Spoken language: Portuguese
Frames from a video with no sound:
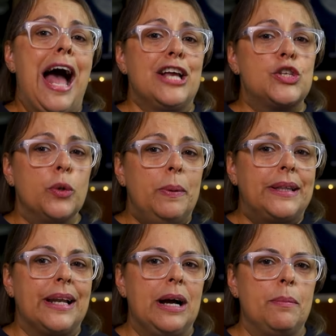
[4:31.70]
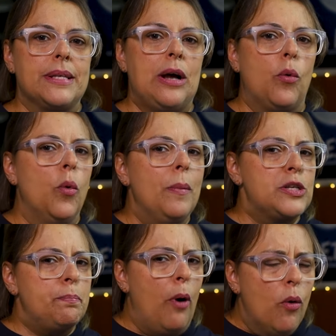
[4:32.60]
As subtramas,
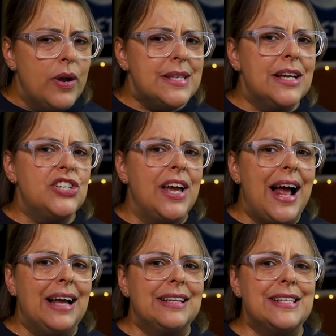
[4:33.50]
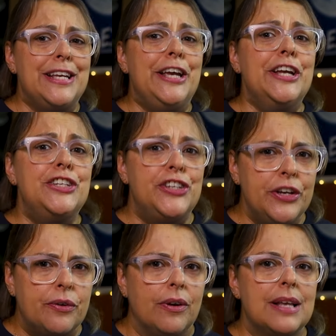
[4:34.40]
algumas pouco exageradas e
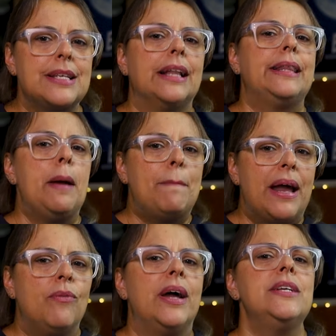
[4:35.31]
ridículas até para um